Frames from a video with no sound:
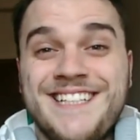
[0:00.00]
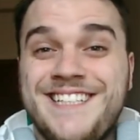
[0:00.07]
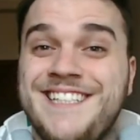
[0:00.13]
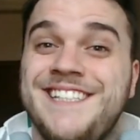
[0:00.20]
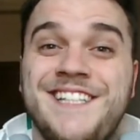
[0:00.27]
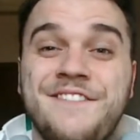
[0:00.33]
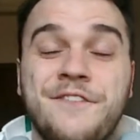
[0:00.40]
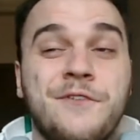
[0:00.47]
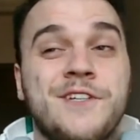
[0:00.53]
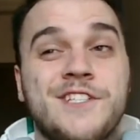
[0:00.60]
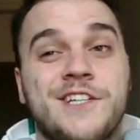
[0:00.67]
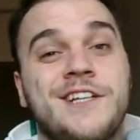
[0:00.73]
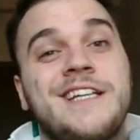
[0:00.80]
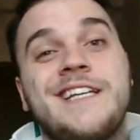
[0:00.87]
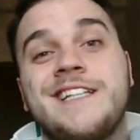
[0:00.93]
nie zdziwił,
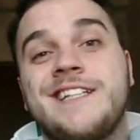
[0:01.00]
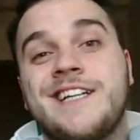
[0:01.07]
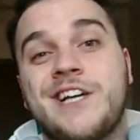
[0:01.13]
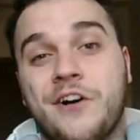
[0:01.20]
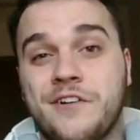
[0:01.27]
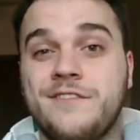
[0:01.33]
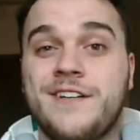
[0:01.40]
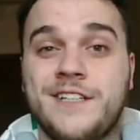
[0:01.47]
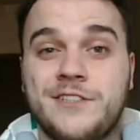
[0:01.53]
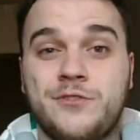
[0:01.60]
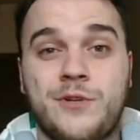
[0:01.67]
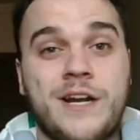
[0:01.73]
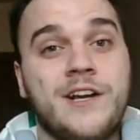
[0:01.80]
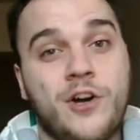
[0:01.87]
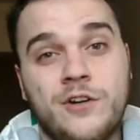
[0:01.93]
jeżeli kiedykolwiek,
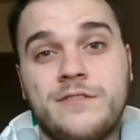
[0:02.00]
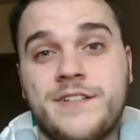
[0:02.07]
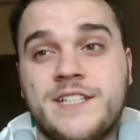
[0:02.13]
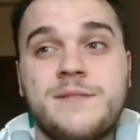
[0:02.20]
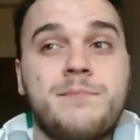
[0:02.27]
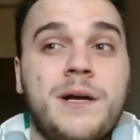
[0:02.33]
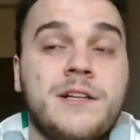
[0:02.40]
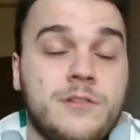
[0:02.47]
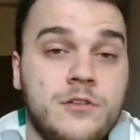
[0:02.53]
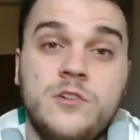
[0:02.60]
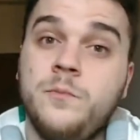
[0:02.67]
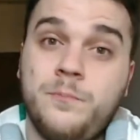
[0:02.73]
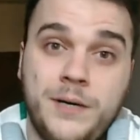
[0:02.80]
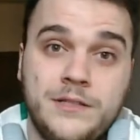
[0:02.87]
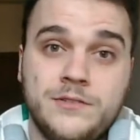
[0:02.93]
którakolwiek z pań
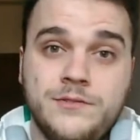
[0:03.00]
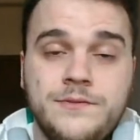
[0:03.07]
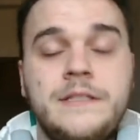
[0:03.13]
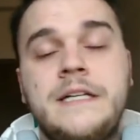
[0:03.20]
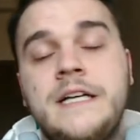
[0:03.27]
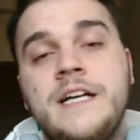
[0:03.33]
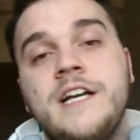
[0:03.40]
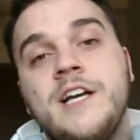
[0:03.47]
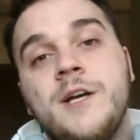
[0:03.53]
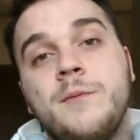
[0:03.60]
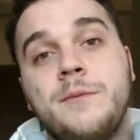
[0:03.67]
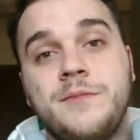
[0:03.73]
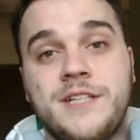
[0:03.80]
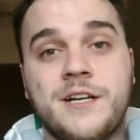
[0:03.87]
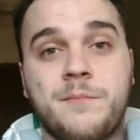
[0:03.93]
lub panów
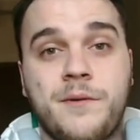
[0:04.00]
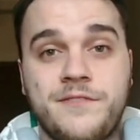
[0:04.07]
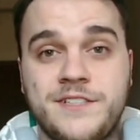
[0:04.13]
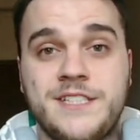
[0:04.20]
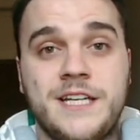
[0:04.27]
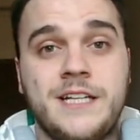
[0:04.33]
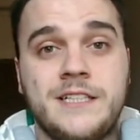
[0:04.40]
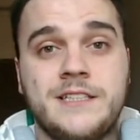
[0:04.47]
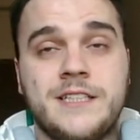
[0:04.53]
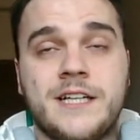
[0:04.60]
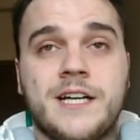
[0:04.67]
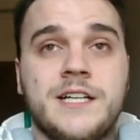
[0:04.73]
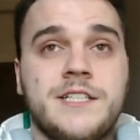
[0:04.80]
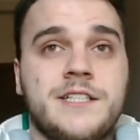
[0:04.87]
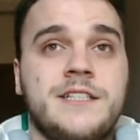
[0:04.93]
by mi tak powiedzieli na
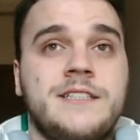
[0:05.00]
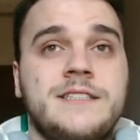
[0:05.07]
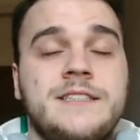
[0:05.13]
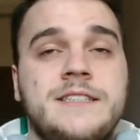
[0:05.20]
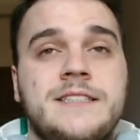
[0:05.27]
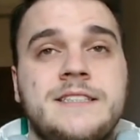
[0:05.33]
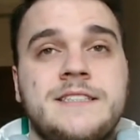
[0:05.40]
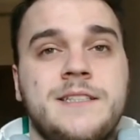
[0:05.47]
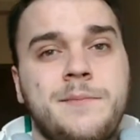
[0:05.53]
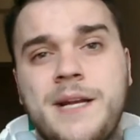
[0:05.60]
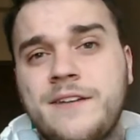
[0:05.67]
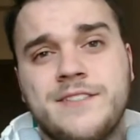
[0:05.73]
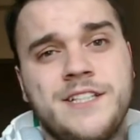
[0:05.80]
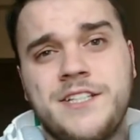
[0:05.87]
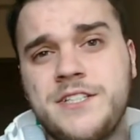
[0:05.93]
kasie.
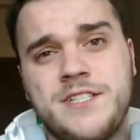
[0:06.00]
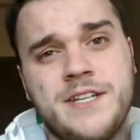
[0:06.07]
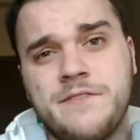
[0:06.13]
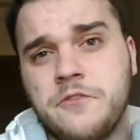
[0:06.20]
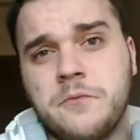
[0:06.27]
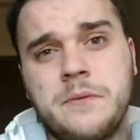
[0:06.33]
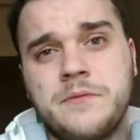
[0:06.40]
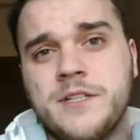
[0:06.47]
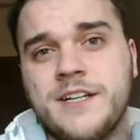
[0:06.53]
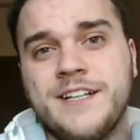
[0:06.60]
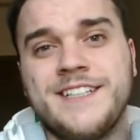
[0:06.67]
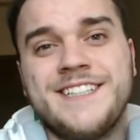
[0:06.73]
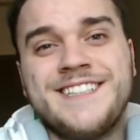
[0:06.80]
Naprawdę, nie zdziwiłbym się.